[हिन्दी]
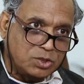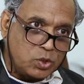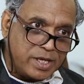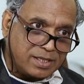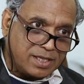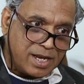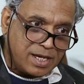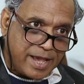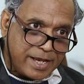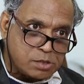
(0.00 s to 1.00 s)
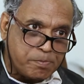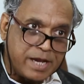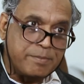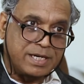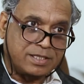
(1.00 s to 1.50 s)
तो ये एक तरह का
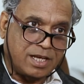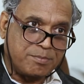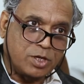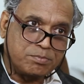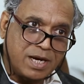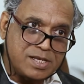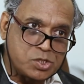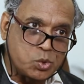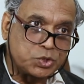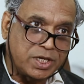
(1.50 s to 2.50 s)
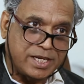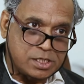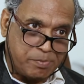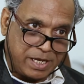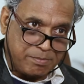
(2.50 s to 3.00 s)
एक्सपेरिमेंट था बहुत बड़ा सोशल
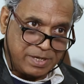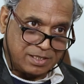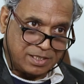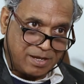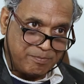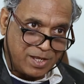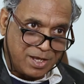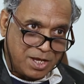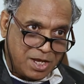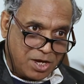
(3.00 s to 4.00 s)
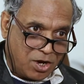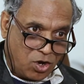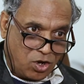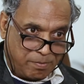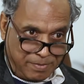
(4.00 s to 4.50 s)
एक्सपेरिमेंट था
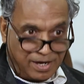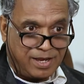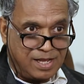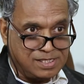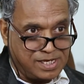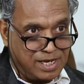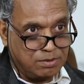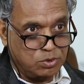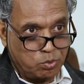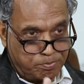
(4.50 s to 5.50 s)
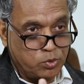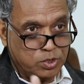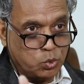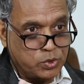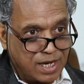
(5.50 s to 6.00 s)
और मेरे ख्याल से एक दु, पूरी
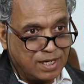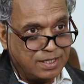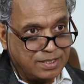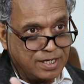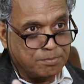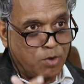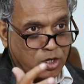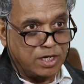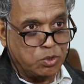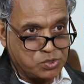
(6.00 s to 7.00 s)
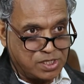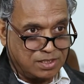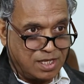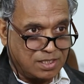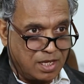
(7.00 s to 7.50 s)
दुनिया के लिए एक मॉडल हो
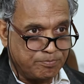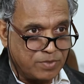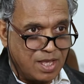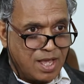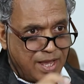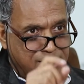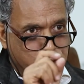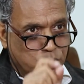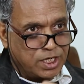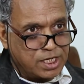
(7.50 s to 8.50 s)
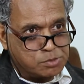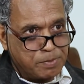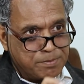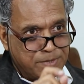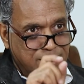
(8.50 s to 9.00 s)
सकता था इस सोशल
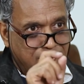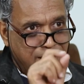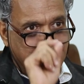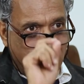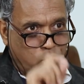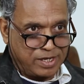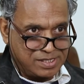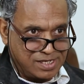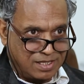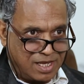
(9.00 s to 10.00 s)
एक्सपेरिमेंट का एक और हिस्सा